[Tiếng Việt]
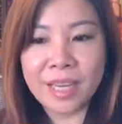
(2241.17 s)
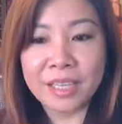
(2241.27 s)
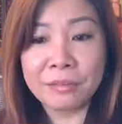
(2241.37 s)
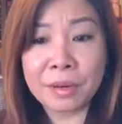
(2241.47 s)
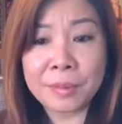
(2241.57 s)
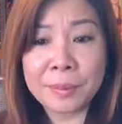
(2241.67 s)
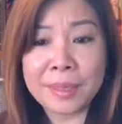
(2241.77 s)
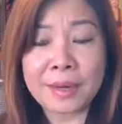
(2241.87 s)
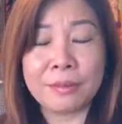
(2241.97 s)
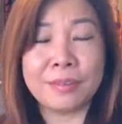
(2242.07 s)
thì vân mới
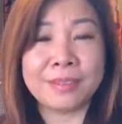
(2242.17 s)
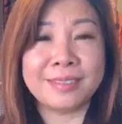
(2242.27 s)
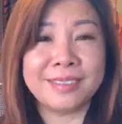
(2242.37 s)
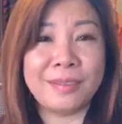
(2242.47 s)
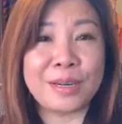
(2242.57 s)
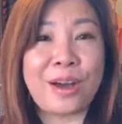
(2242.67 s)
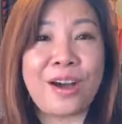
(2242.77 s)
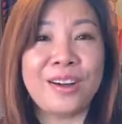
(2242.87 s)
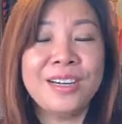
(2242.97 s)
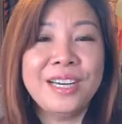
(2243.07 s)
bắt đầu vân vân
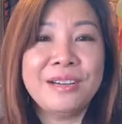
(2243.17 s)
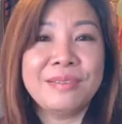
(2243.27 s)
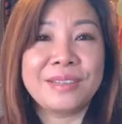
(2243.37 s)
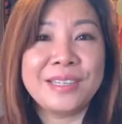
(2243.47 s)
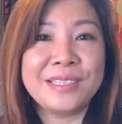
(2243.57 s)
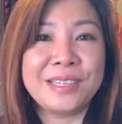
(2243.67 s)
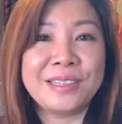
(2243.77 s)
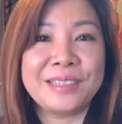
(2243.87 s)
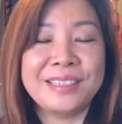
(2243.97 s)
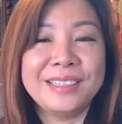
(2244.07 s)
lo vân nói trời
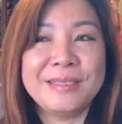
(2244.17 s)
ơi